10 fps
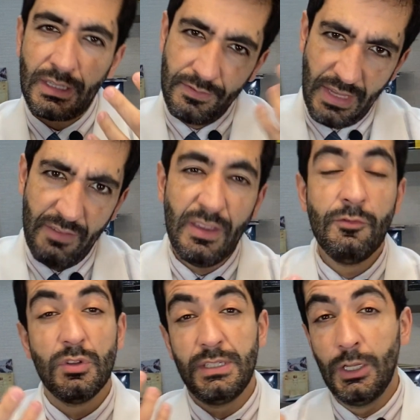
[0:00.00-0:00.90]
teve e
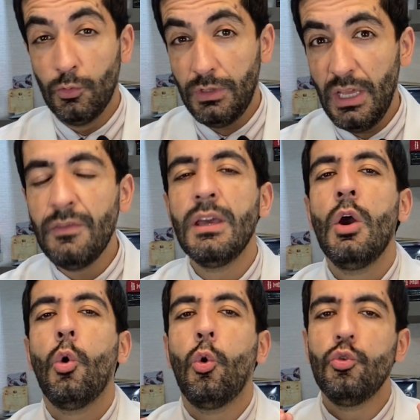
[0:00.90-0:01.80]
você não teve,
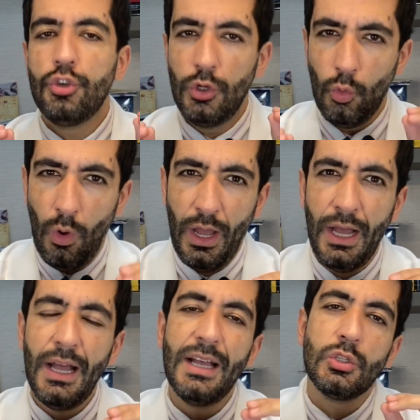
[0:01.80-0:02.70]

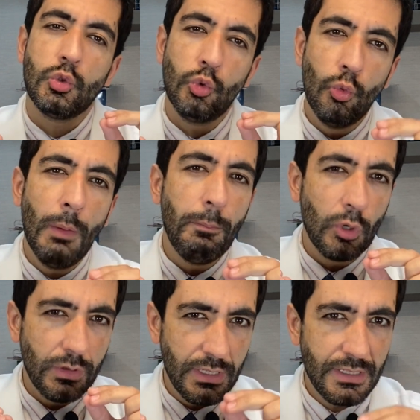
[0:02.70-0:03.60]
continuar a sua
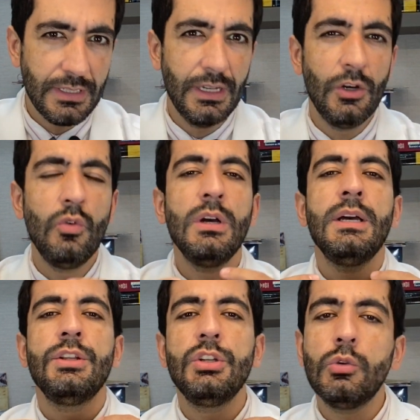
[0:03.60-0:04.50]
proteção
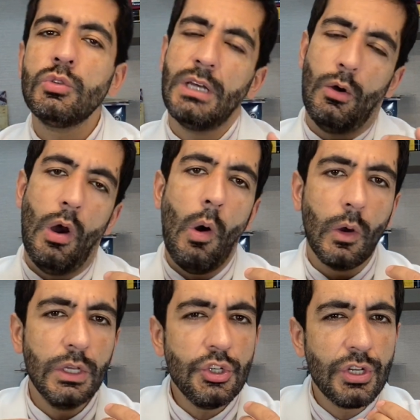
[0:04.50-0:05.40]
de usar
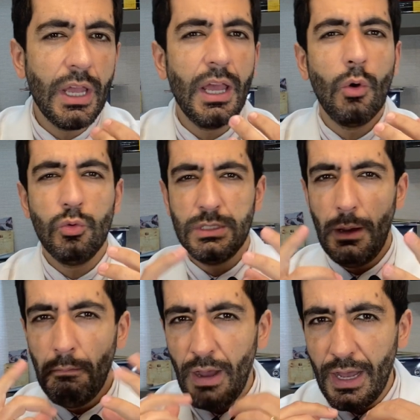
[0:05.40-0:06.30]
álcool em gel, usar
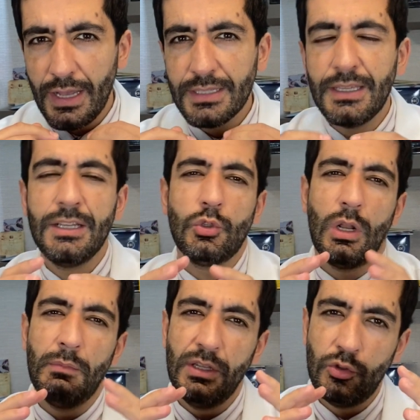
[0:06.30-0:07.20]
máscara,
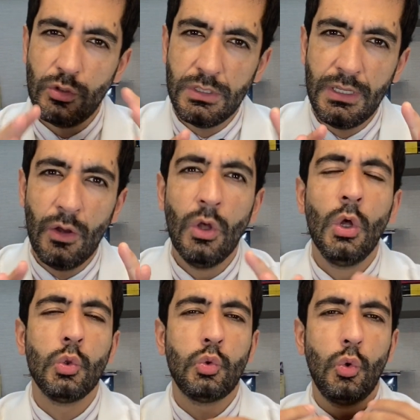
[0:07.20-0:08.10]
isolamento social,
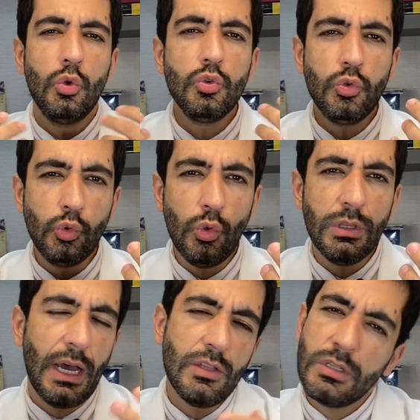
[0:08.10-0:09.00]
todos os
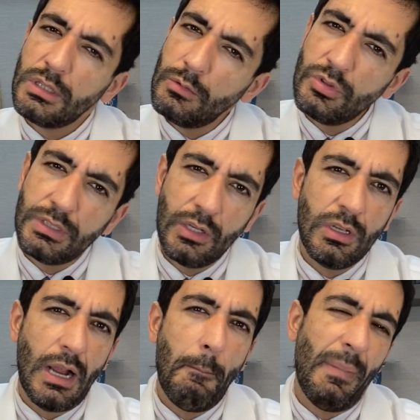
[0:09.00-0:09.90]
cuidados que estamos tendo
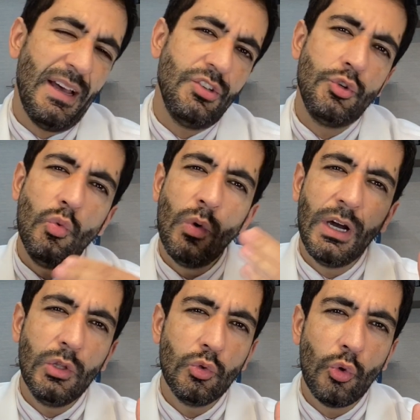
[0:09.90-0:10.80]
já há mais de um
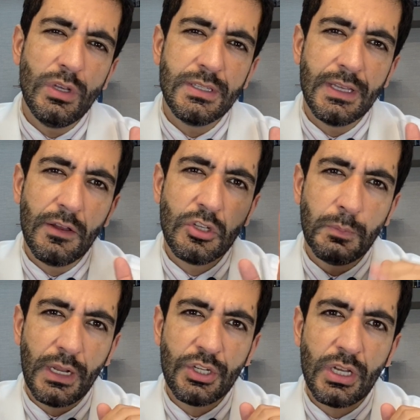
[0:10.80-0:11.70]
ano, dois anos
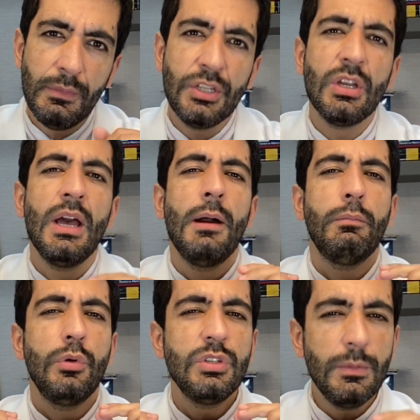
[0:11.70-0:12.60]
praticamente.
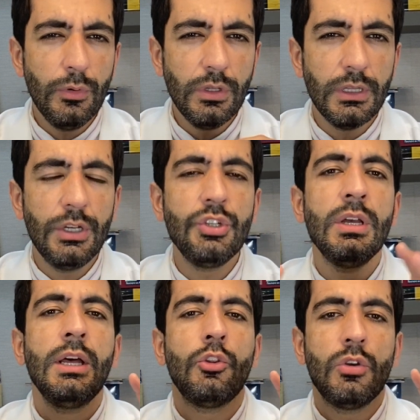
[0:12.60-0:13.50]
Por isso é importante
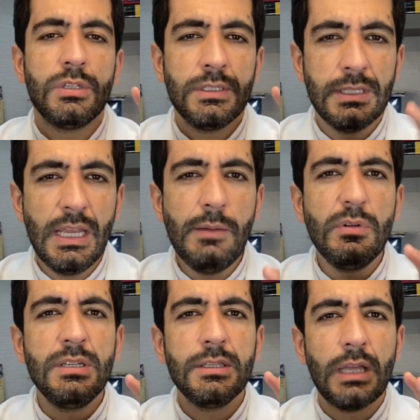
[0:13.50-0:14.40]
nós
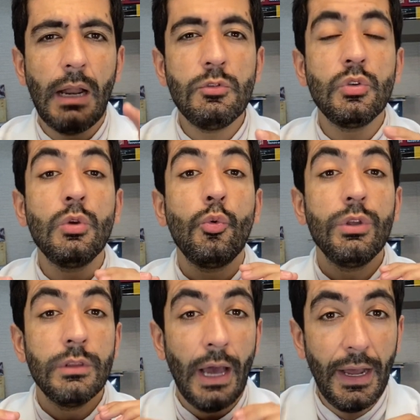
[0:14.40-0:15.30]
sempre estarmos em
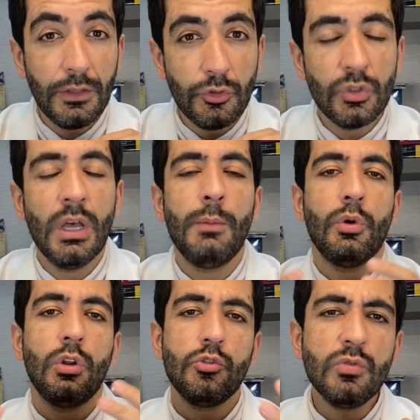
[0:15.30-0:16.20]
cuidados,
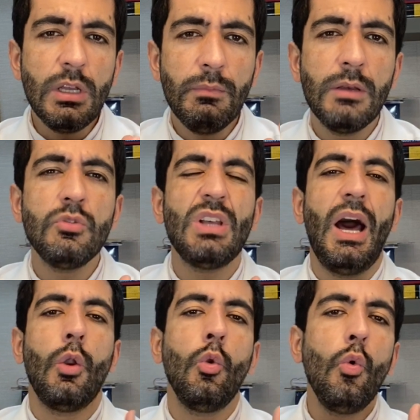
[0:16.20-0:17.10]
porque nós não sabemos
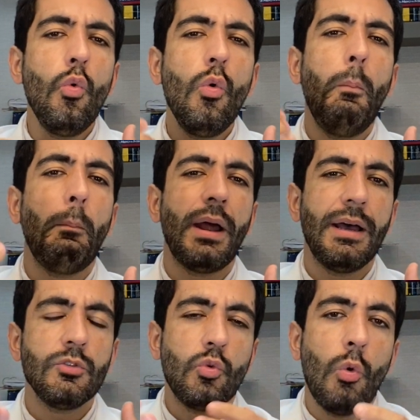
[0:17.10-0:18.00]
a longo
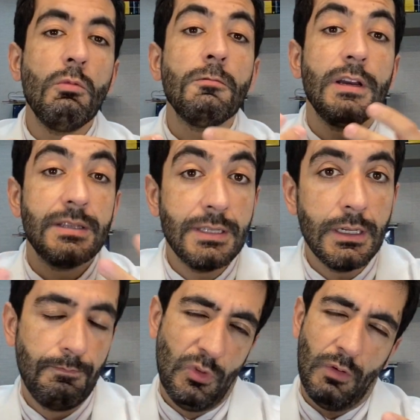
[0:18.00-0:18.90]
prazo como vai
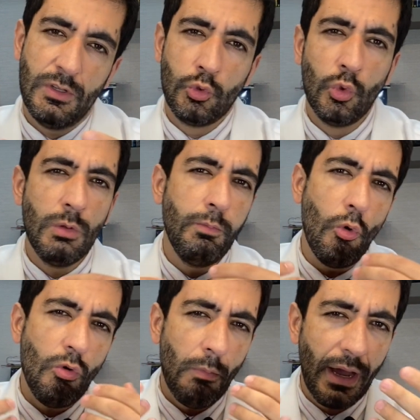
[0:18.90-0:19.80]
ser. Talvez dure um
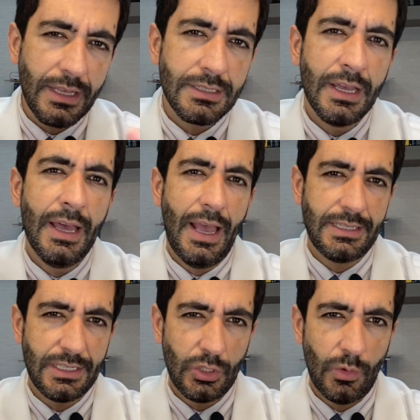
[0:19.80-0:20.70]
pouco mais
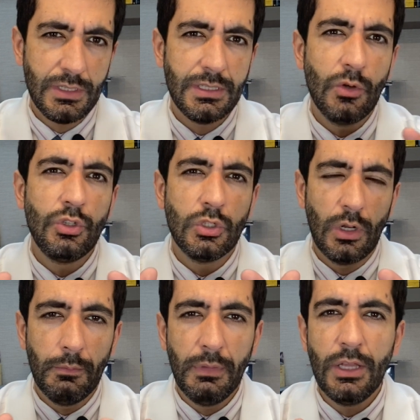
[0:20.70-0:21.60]
essa situação de
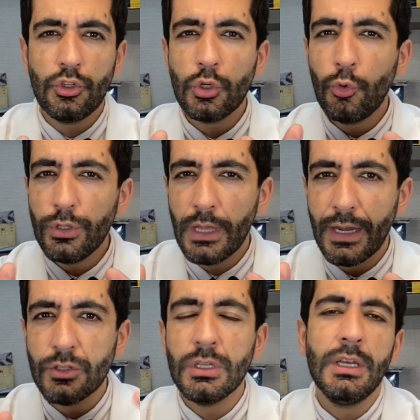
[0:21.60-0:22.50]
isolamento, de
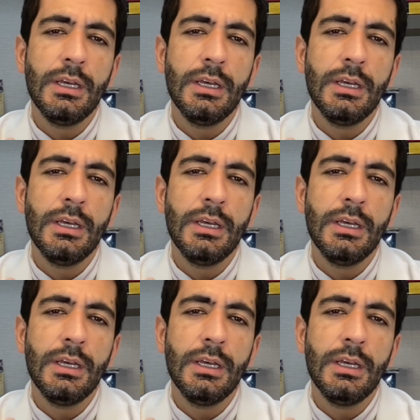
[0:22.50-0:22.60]
cuidados.